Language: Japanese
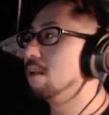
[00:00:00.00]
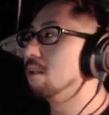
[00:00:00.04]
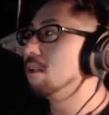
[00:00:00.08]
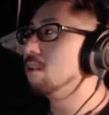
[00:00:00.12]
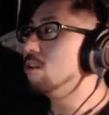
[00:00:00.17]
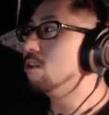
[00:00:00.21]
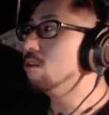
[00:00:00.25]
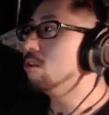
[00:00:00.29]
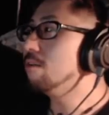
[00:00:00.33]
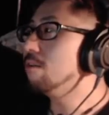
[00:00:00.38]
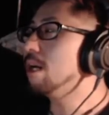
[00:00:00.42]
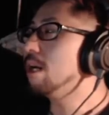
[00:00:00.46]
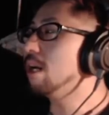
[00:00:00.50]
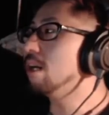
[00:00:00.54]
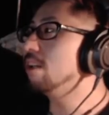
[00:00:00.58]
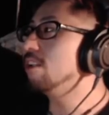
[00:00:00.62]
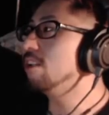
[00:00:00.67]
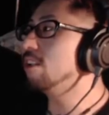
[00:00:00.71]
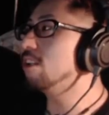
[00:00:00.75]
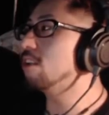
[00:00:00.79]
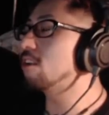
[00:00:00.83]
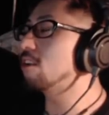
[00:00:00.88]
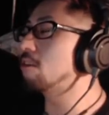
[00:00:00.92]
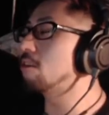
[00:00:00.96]
有名配
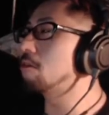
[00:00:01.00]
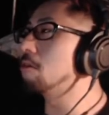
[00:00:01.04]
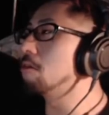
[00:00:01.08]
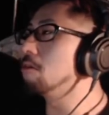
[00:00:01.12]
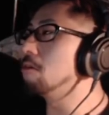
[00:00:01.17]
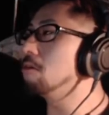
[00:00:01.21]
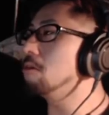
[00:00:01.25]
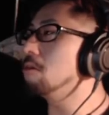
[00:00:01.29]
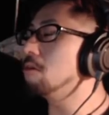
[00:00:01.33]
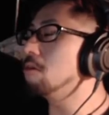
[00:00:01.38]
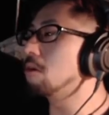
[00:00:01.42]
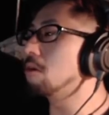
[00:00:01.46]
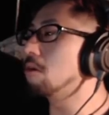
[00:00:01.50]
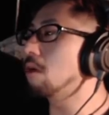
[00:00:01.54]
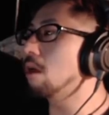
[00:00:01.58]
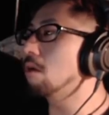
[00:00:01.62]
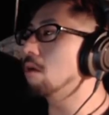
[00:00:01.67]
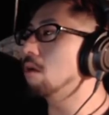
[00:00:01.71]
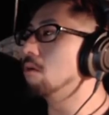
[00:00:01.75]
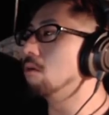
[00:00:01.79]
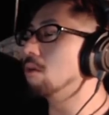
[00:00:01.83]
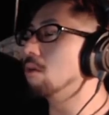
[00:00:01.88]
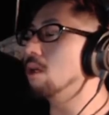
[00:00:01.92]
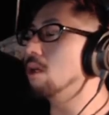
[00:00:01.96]
信者そういうの結
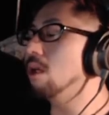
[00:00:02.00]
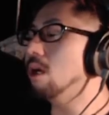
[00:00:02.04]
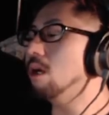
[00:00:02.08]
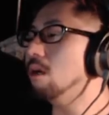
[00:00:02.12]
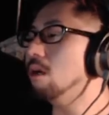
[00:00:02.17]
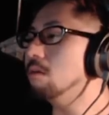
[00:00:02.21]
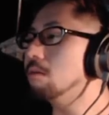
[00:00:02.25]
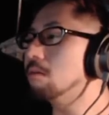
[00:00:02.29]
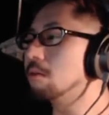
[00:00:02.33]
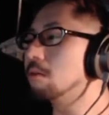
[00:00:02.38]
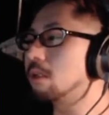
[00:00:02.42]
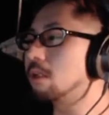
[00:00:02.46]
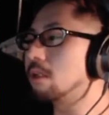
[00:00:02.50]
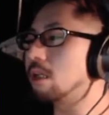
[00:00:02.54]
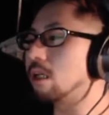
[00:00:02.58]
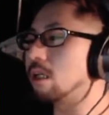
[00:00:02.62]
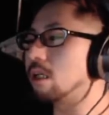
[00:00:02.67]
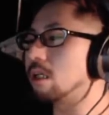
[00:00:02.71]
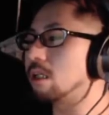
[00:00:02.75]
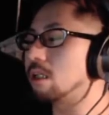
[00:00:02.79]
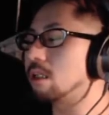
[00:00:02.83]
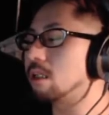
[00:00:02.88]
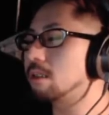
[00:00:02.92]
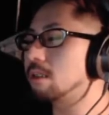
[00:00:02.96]
構嫌うもん
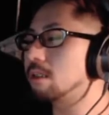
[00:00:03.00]
な。